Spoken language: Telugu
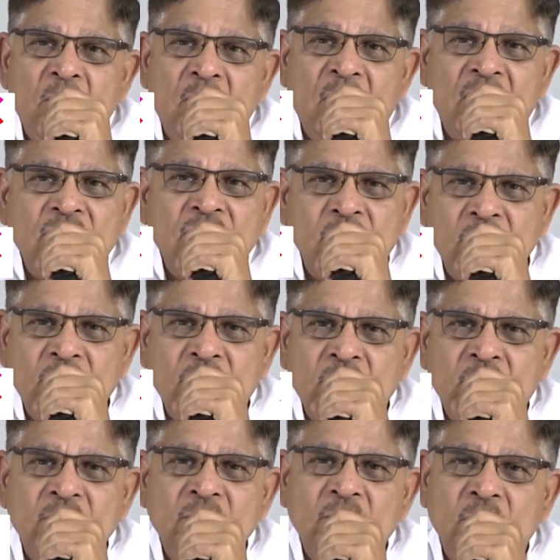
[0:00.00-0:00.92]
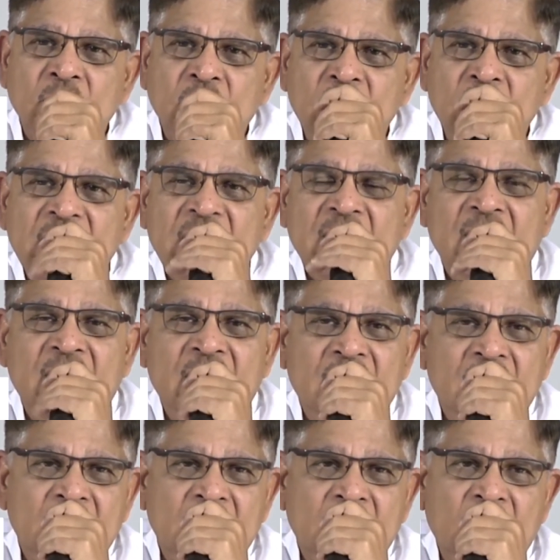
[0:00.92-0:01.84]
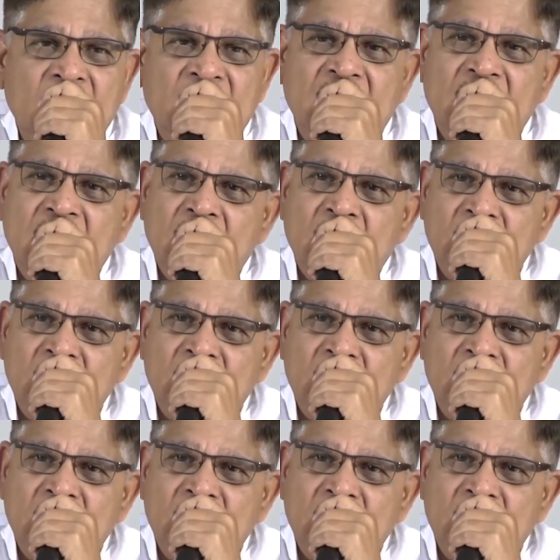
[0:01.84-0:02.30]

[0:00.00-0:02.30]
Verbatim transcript: మాతృత్వంతో కూడిన ఒక